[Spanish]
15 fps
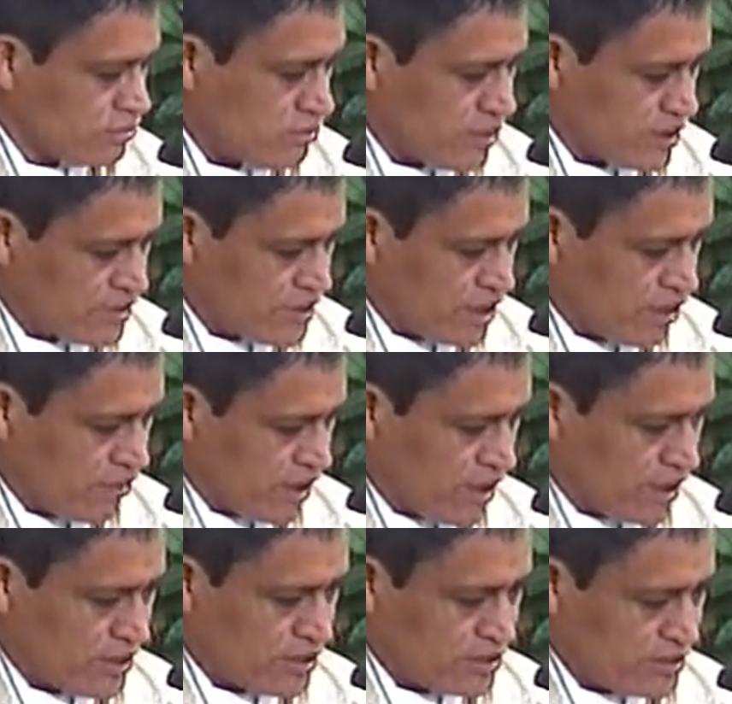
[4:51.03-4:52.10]

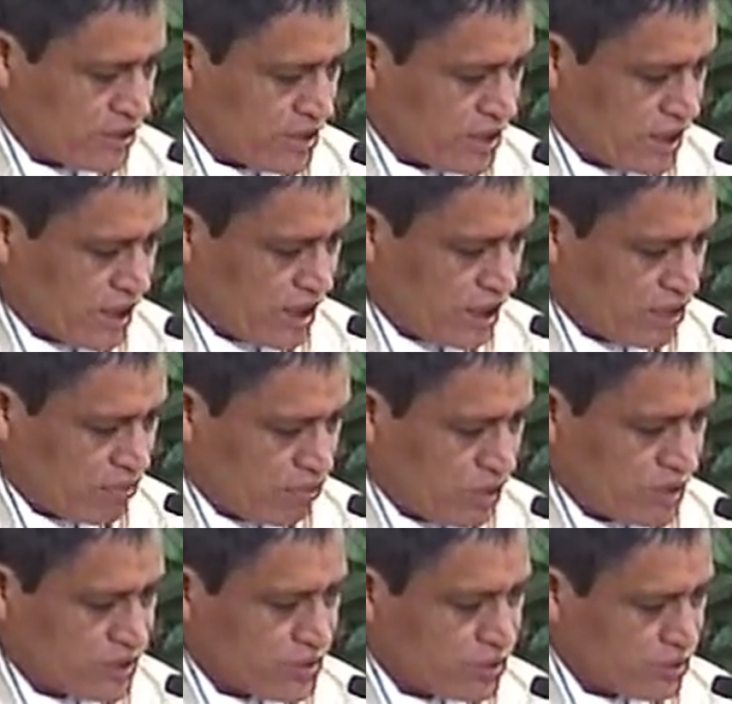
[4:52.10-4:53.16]
pensaba escalar
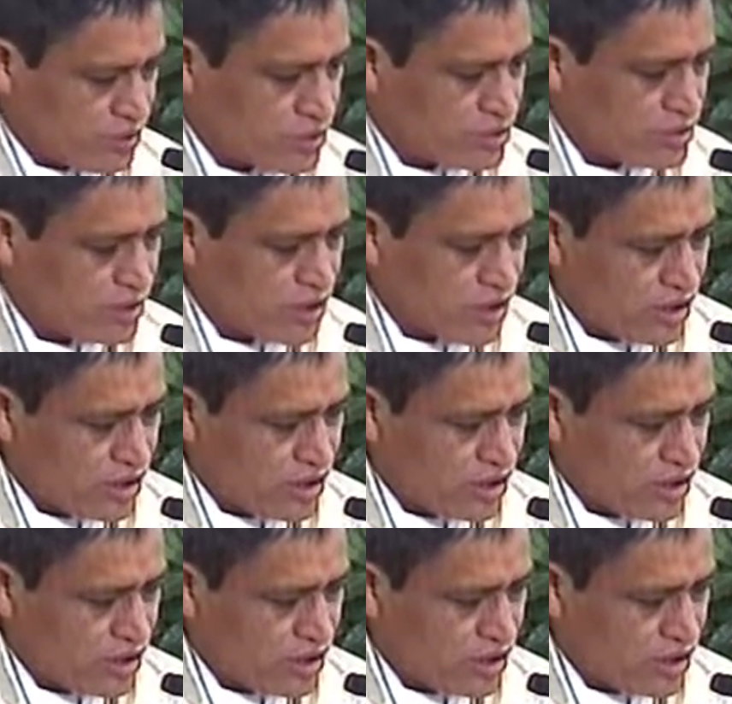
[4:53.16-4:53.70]
puestos,